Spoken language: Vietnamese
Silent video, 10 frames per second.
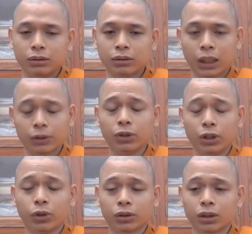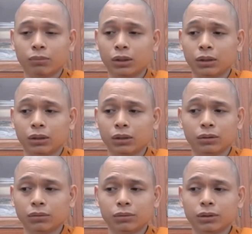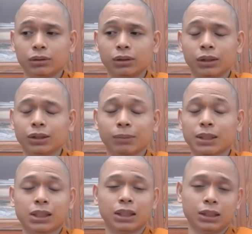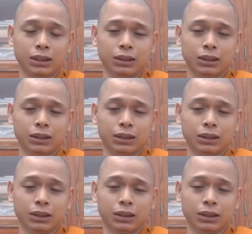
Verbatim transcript: theo kiểu lý luận đó là mình đừng có gặp bác sĩ